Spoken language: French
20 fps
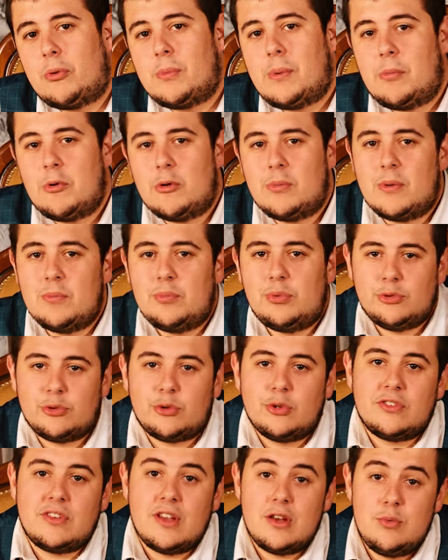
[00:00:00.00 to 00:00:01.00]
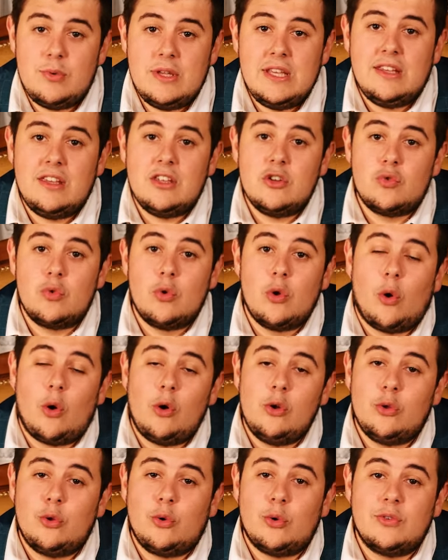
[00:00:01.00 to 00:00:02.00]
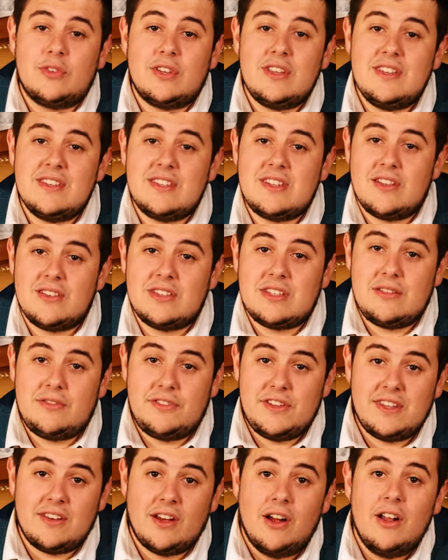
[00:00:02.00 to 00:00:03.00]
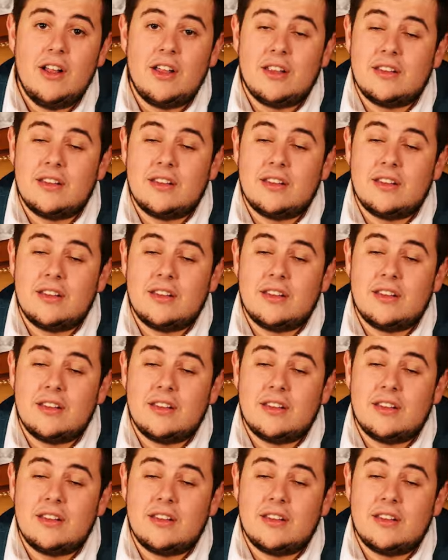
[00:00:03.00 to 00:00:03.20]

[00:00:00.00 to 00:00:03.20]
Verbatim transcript: probablement puisque c'est lui qui joue le rôle de conseiller scientifique